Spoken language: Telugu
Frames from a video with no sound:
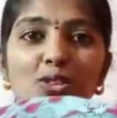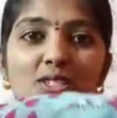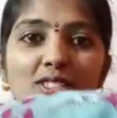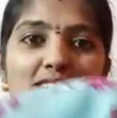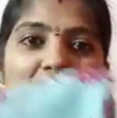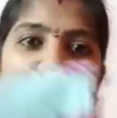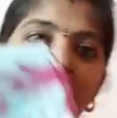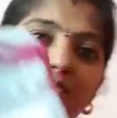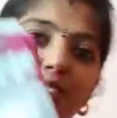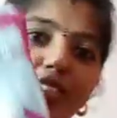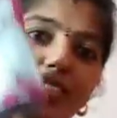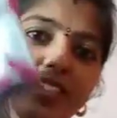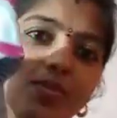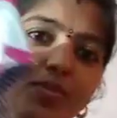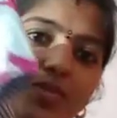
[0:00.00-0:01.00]
వచ్చేసి
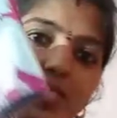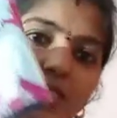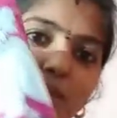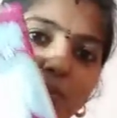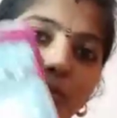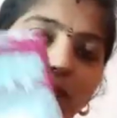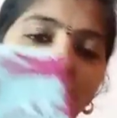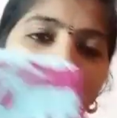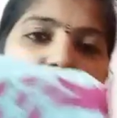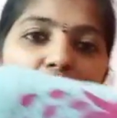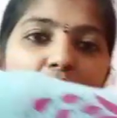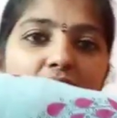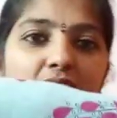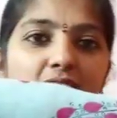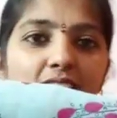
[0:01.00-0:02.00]
కొంచెం సింపుల్గానే
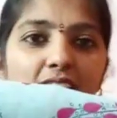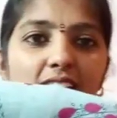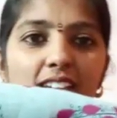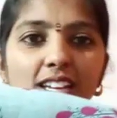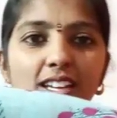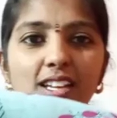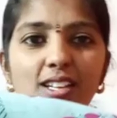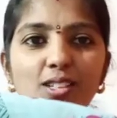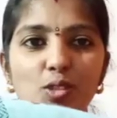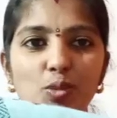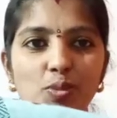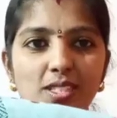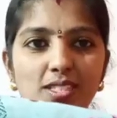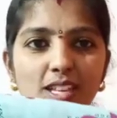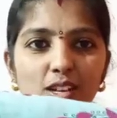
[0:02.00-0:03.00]
వచ్చిందండి
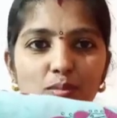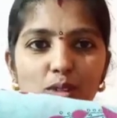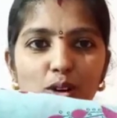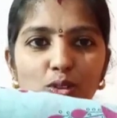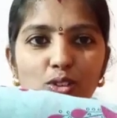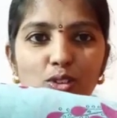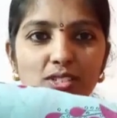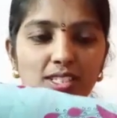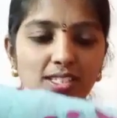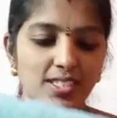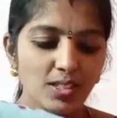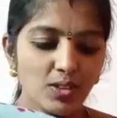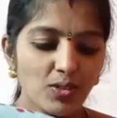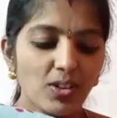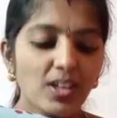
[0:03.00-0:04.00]
చూపిస్తాను బ్లౌజ్ వచ్చేసి
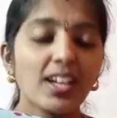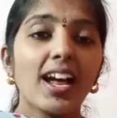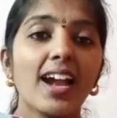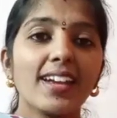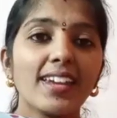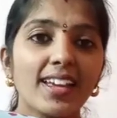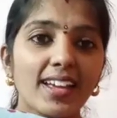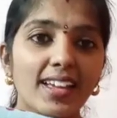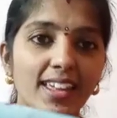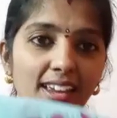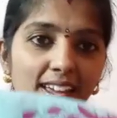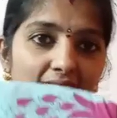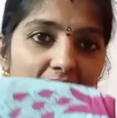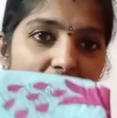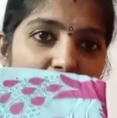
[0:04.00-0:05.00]
ఒకలాంటి గ్రే
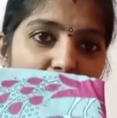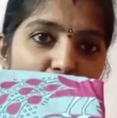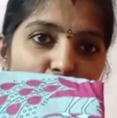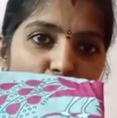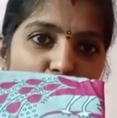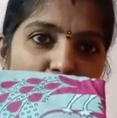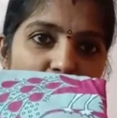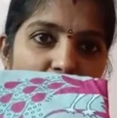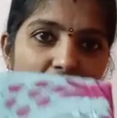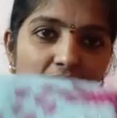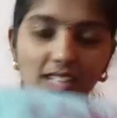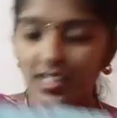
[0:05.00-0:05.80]
కలర్లో వచ్చింది